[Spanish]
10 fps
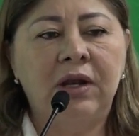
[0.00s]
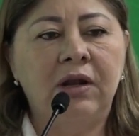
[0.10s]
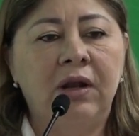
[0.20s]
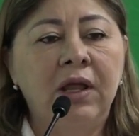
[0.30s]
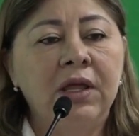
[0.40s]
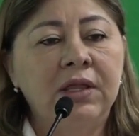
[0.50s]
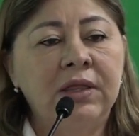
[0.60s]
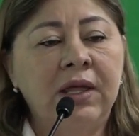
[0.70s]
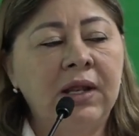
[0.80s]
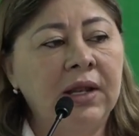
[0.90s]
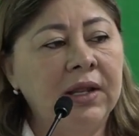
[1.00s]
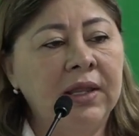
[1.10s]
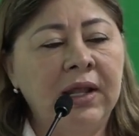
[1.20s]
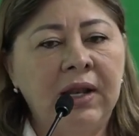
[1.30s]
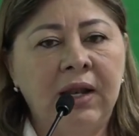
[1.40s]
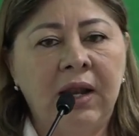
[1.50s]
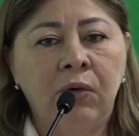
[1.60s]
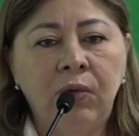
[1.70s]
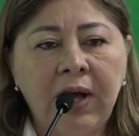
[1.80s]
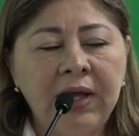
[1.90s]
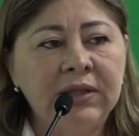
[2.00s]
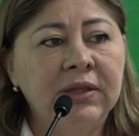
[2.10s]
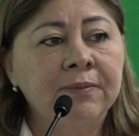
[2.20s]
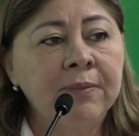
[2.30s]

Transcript: del, del, de la UJAT,